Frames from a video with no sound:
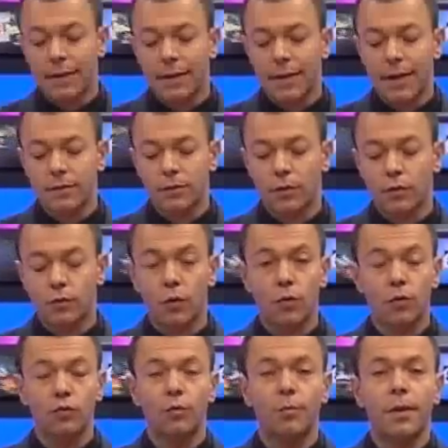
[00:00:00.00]
all'ingresso del suo
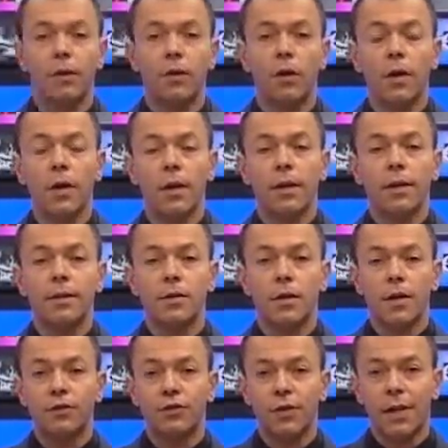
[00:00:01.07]
condominio in
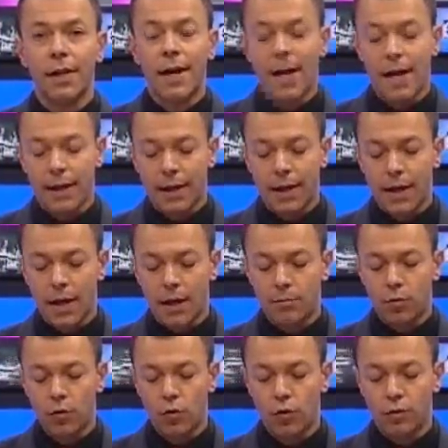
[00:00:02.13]
zona Cirenaica a
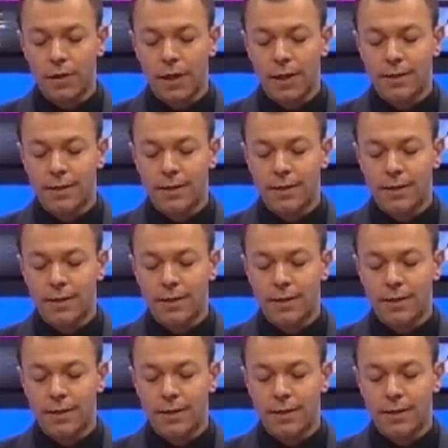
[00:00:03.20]
Bologna.